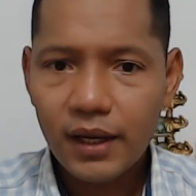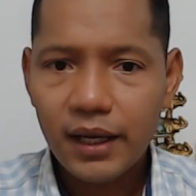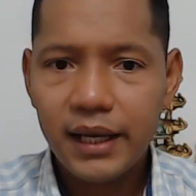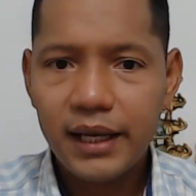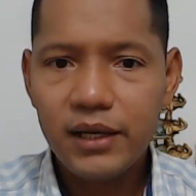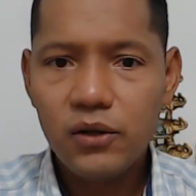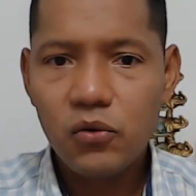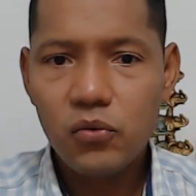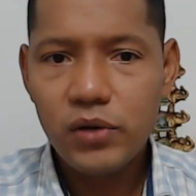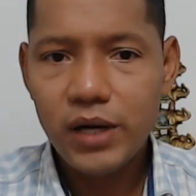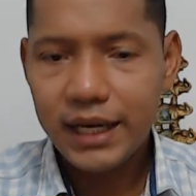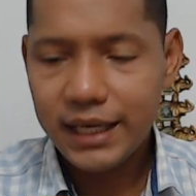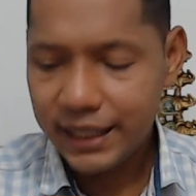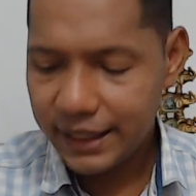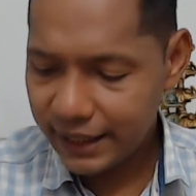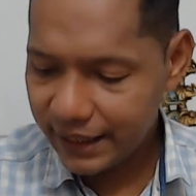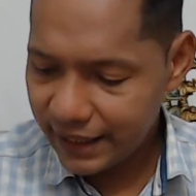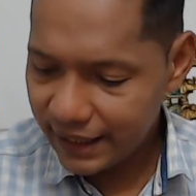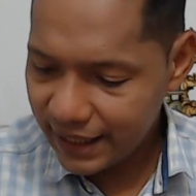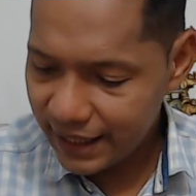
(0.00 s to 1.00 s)
en una
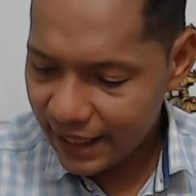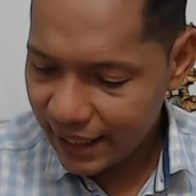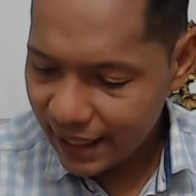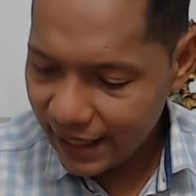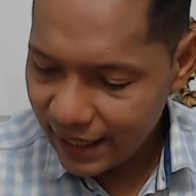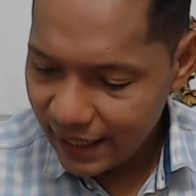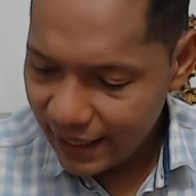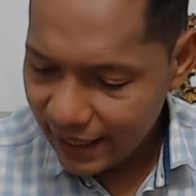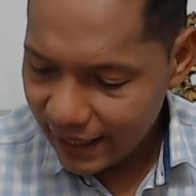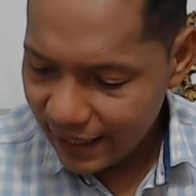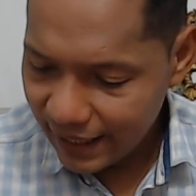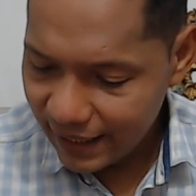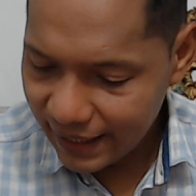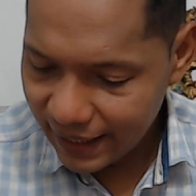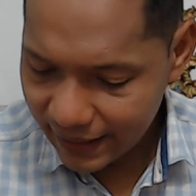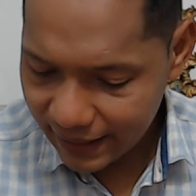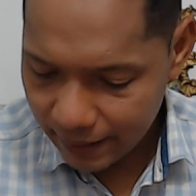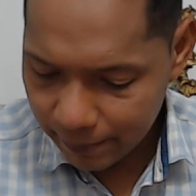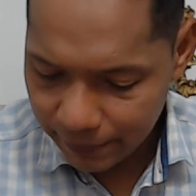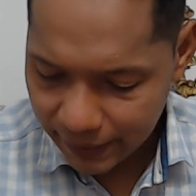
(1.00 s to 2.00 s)
energía en
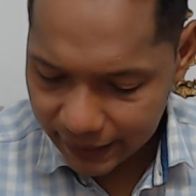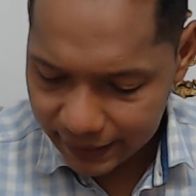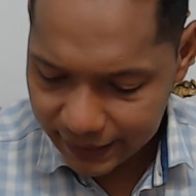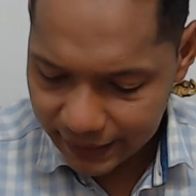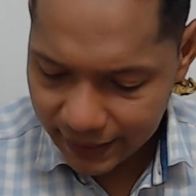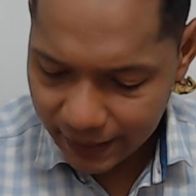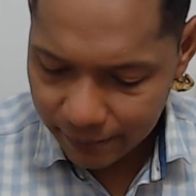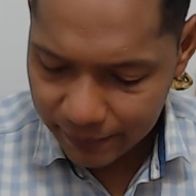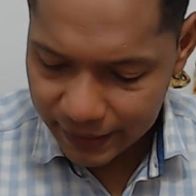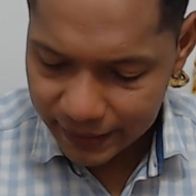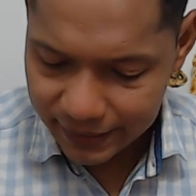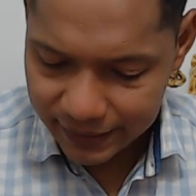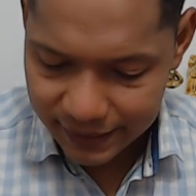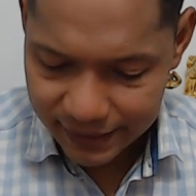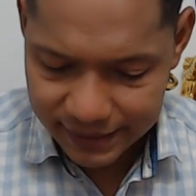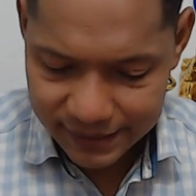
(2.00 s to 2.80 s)
la que prácticamente